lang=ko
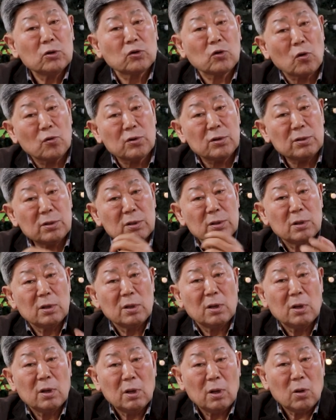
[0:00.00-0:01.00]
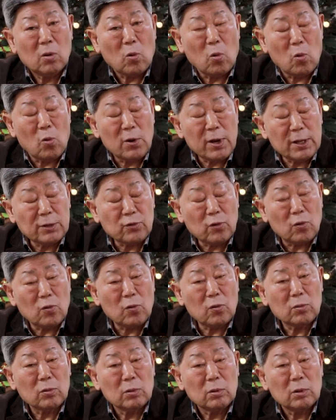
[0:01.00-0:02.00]
또는
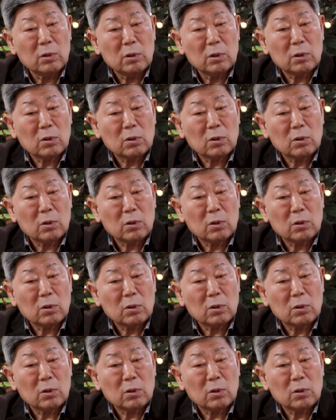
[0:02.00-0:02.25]
오래도록